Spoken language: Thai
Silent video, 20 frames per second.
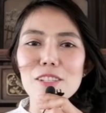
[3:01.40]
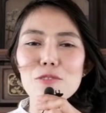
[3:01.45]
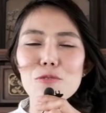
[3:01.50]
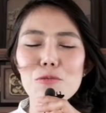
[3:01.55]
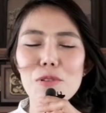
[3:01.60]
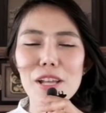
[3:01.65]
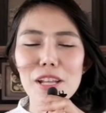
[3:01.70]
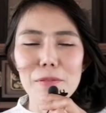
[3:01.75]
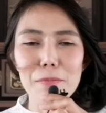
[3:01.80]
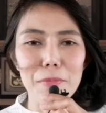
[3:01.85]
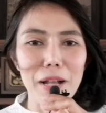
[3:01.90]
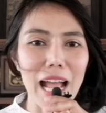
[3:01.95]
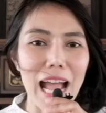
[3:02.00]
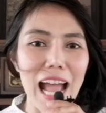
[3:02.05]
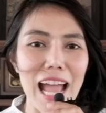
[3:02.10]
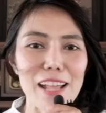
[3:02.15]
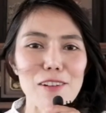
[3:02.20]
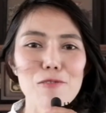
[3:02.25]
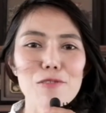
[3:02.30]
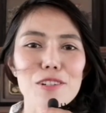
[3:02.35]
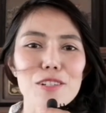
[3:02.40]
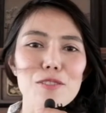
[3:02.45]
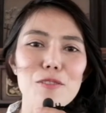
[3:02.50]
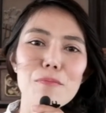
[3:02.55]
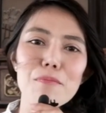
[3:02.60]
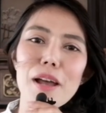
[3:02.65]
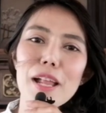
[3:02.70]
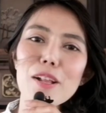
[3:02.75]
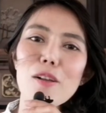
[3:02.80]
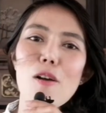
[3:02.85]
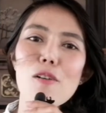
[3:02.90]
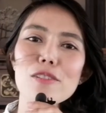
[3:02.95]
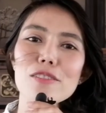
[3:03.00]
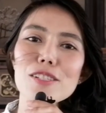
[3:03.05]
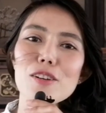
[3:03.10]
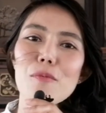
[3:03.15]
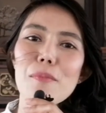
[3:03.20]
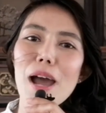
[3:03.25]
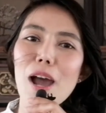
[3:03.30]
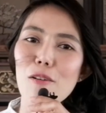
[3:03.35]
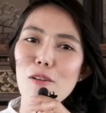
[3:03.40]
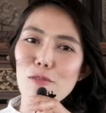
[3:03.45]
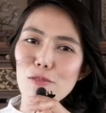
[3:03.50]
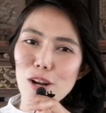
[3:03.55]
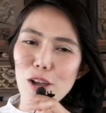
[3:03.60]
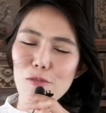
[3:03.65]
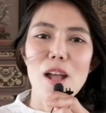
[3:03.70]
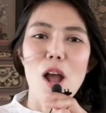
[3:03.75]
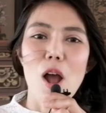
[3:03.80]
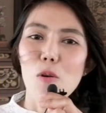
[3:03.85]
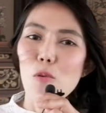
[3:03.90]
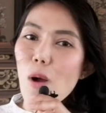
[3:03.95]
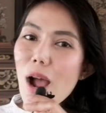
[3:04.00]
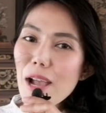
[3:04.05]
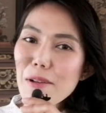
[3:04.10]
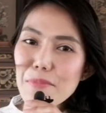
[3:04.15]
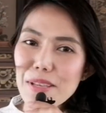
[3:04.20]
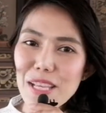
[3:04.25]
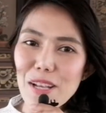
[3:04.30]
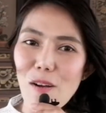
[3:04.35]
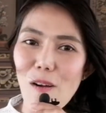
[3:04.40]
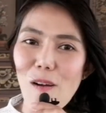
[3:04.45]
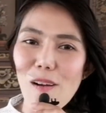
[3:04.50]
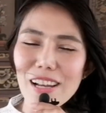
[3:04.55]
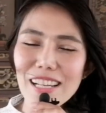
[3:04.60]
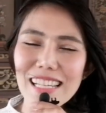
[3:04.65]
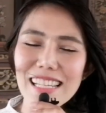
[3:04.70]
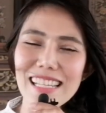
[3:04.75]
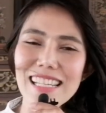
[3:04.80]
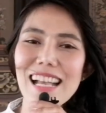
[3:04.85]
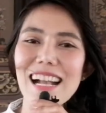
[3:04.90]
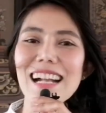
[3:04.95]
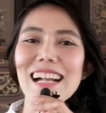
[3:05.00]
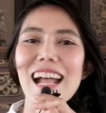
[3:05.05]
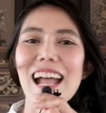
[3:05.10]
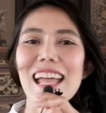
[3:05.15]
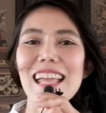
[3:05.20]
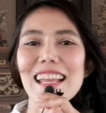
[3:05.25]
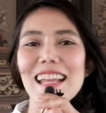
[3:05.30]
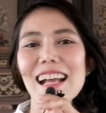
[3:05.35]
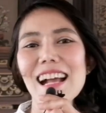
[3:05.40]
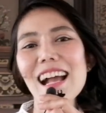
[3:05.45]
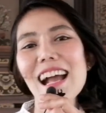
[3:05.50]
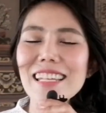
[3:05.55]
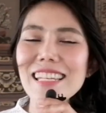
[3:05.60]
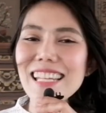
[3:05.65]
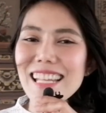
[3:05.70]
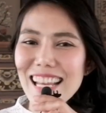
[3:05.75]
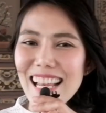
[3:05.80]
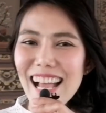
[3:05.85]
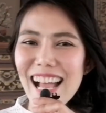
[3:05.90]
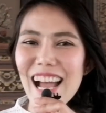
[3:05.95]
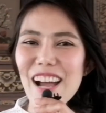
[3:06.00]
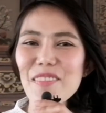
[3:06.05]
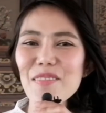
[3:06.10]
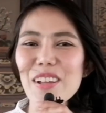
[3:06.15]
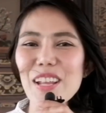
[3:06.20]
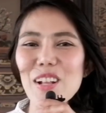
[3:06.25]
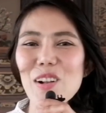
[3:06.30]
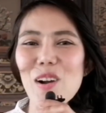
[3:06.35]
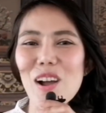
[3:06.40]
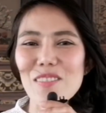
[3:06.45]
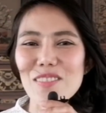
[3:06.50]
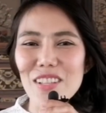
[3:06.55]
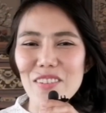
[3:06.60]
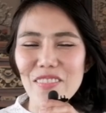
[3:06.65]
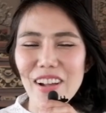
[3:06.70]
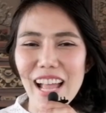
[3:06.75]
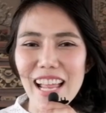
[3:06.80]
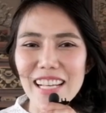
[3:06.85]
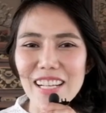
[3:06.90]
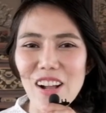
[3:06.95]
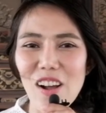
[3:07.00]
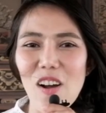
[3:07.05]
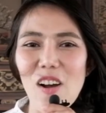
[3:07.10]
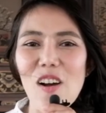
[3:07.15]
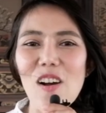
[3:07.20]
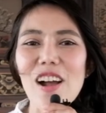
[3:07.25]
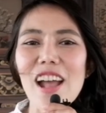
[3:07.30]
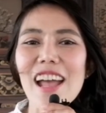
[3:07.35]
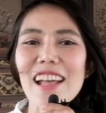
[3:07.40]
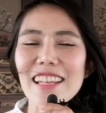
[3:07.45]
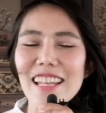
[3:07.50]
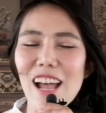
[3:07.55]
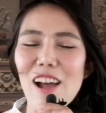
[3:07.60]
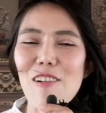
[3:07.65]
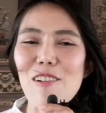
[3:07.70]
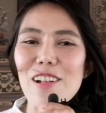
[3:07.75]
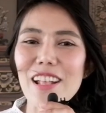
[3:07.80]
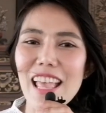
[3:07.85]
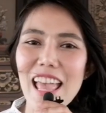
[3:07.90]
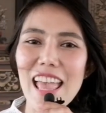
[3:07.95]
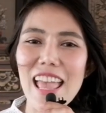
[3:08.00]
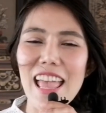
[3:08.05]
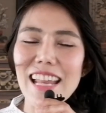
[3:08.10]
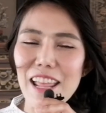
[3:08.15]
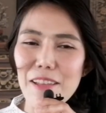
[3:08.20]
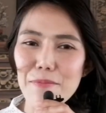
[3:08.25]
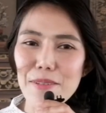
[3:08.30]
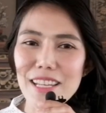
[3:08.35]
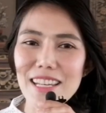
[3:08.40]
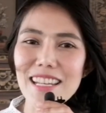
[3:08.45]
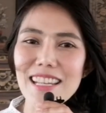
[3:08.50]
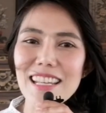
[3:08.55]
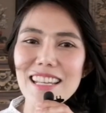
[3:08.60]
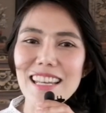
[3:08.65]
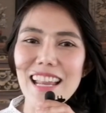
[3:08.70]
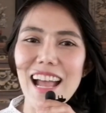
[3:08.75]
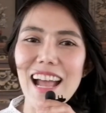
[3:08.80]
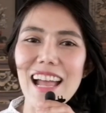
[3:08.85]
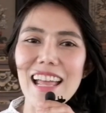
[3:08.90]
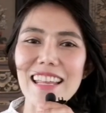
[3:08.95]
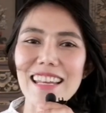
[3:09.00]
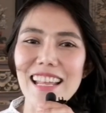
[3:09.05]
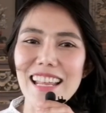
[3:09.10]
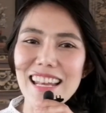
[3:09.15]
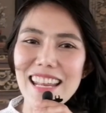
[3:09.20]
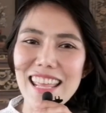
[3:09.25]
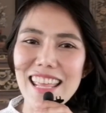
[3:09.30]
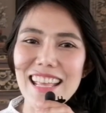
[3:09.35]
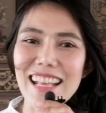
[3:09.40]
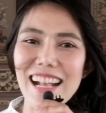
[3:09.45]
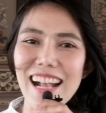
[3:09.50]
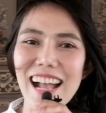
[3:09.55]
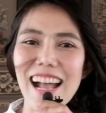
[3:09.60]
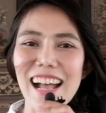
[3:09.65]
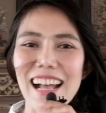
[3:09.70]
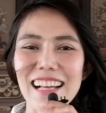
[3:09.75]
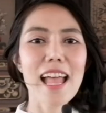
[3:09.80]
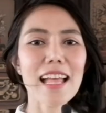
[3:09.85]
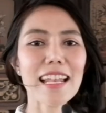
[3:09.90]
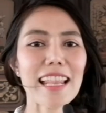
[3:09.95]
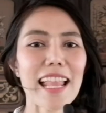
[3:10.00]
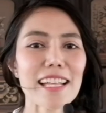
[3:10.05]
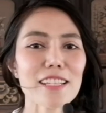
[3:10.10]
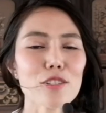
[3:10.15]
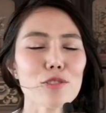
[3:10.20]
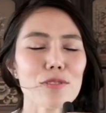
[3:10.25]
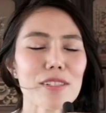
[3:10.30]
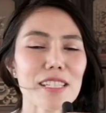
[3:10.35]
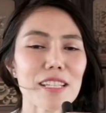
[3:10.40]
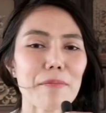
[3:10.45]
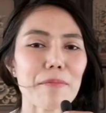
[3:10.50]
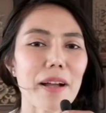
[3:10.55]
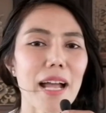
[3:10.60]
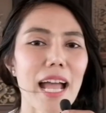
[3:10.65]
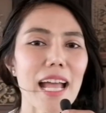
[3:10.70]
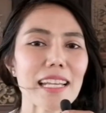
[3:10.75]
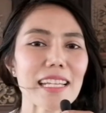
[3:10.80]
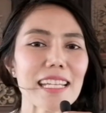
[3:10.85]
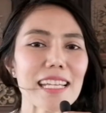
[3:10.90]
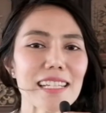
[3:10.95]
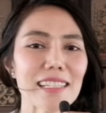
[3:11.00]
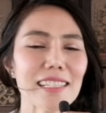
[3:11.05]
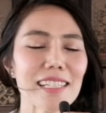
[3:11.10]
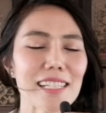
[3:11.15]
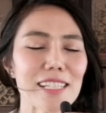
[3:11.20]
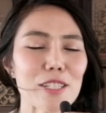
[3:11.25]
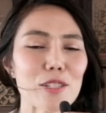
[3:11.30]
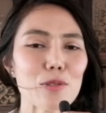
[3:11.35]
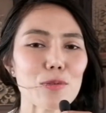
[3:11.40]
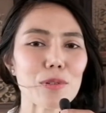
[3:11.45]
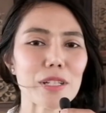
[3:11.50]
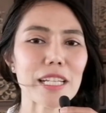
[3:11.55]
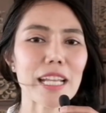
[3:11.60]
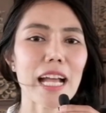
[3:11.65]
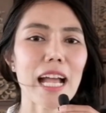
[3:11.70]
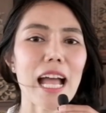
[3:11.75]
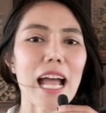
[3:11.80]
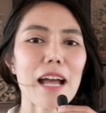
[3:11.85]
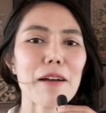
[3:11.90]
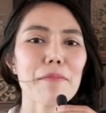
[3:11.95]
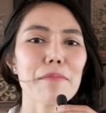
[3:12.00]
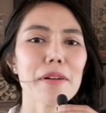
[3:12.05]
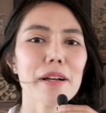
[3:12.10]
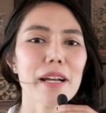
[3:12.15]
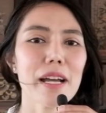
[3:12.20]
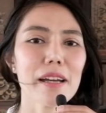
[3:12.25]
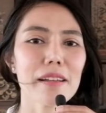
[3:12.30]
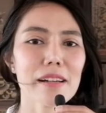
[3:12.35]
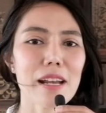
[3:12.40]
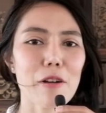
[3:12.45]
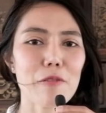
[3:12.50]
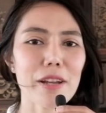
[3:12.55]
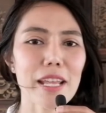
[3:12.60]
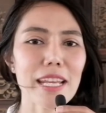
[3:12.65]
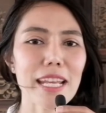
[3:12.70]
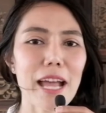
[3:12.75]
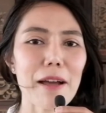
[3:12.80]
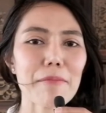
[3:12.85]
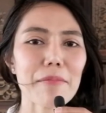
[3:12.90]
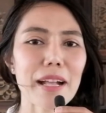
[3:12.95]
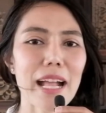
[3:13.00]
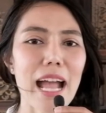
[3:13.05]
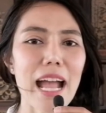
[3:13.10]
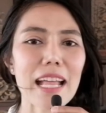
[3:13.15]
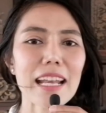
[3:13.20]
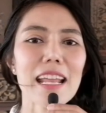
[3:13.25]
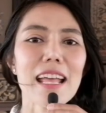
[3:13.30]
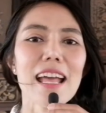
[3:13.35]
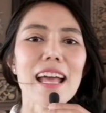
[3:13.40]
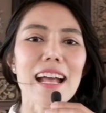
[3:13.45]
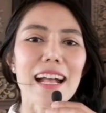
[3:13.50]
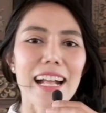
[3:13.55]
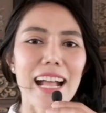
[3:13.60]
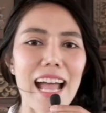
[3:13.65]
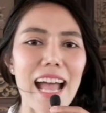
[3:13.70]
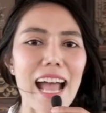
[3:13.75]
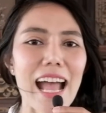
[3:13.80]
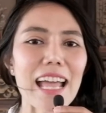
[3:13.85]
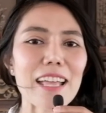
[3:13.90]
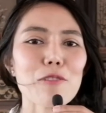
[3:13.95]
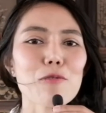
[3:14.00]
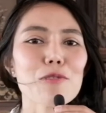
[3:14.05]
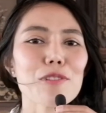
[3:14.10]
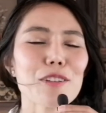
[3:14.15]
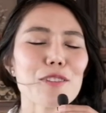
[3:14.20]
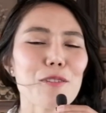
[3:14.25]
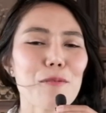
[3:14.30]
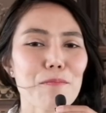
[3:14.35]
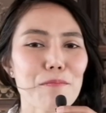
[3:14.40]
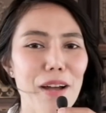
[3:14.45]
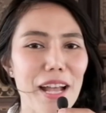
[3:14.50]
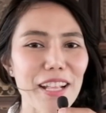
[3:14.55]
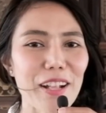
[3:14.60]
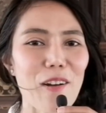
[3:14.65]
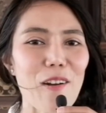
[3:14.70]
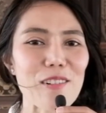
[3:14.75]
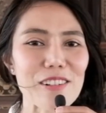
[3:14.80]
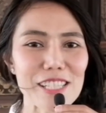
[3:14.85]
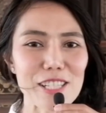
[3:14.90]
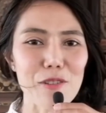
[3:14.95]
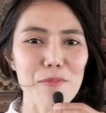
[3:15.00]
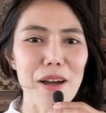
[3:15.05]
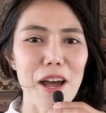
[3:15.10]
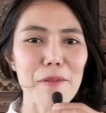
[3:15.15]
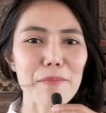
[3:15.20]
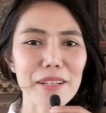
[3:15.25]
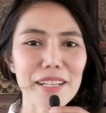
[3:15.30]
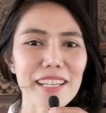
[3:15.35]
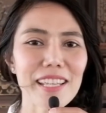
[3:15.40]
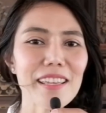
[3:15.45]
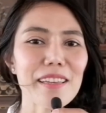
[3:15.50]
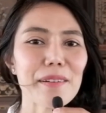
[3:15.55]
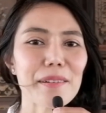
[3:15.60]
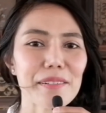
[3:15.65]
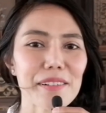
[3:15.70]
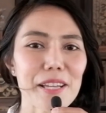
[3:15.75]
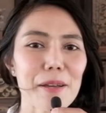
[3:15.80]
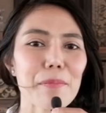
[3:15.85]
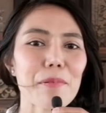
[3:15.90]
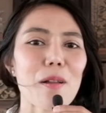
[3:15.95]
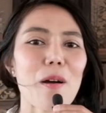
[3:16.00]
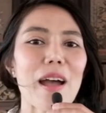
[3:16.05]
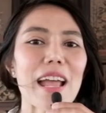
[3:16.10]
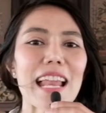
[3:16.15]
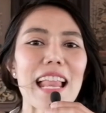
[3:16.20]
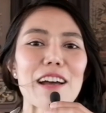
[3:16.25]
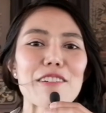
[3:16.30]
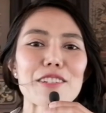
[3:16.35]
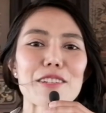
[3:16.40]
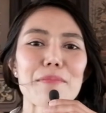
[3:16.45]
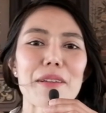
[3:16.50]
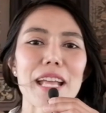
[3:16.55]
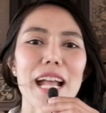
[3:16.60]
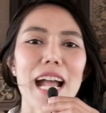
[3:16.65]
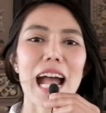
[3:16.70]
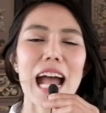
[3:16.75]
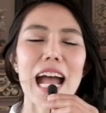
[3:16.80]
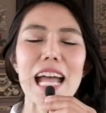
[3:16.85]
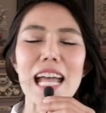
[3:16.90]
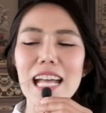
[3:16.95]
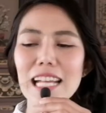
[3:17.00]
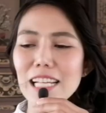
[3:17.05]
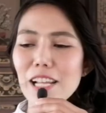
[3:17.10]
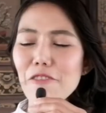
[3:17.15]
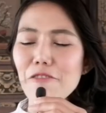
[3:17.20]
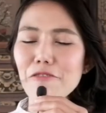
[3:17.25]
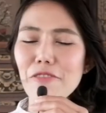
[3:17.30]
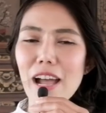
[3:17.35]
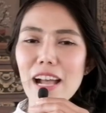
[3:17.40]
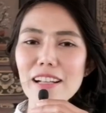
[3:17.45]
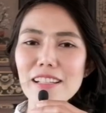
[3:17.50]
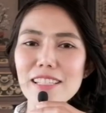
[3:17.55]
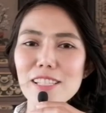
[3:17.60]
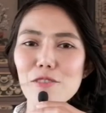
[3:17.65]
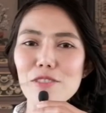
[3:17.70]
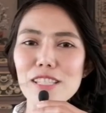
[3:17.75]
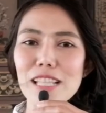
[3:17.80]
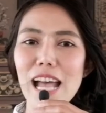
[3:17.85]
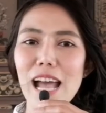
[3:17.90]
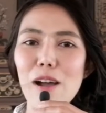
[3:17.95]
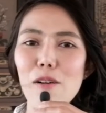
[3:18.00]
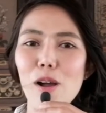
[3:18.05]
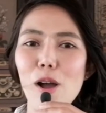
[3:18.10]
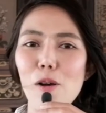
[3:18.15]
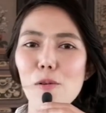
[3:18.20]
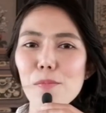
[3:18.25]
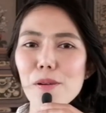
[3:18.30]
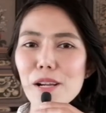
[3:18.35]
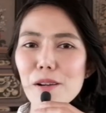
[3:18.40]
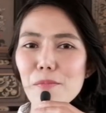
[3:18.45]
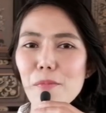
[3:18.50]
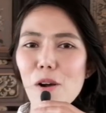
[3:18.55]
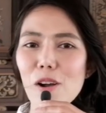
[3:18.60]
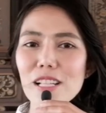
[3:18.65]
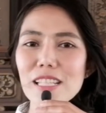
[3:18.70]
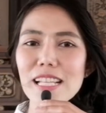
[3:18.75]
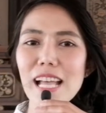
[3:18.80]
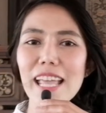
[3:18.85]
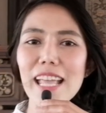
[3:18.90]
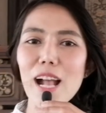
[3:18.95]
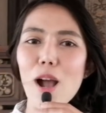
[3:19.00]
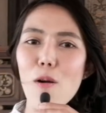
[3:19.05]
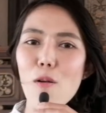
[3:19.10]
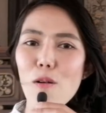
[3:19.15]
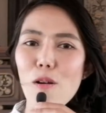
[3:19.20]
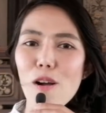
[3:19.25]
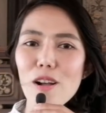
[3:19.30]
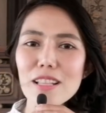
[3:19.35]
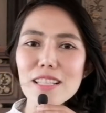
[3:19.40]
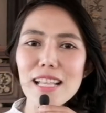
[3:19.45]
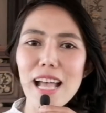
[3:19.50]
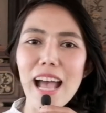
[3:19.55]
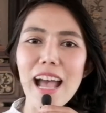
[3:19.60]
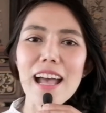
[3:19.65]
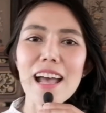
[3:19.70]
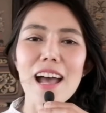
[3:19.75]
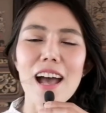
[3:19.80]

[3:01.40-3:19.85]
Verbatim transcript: ช่วยขายคุณสมบัติของเจ้าบ่าวของเราด้วยว่ามีข้อดียังไงนะคะนี่แหละค่ะเป็นความสำคัญของเฒ่าแก่ในพิธีไทยนั่นเองค่ะและจุดสำคัญอีกหนึ่งจุดนะคะเมื่อเราได้ทำการขายคุณสมบัติของเจ้าบ่าวเป็นที่เรียบร้อยแล้วใช่ไหคะถ้าฝั่งเจ้าสาวเขาพึงพอใจเขาก็จะ